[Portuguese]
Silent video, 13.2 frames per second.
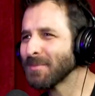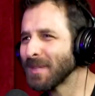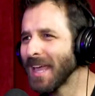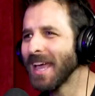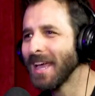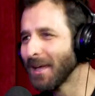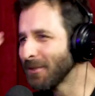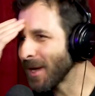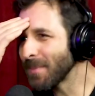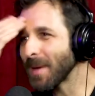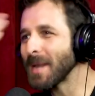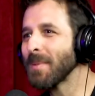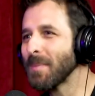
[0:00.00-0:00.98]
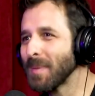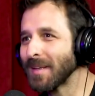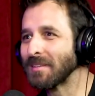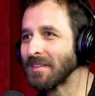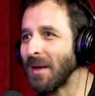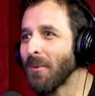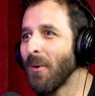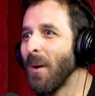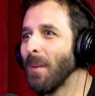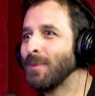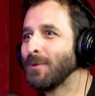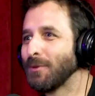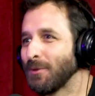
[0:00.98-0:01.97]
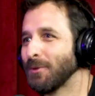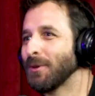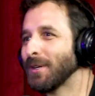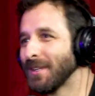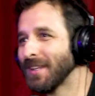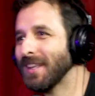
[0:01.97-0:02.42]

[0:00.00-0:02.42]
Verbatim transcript: É mesmo, né? Eu nunca parei pra pensar é. o quão Pô,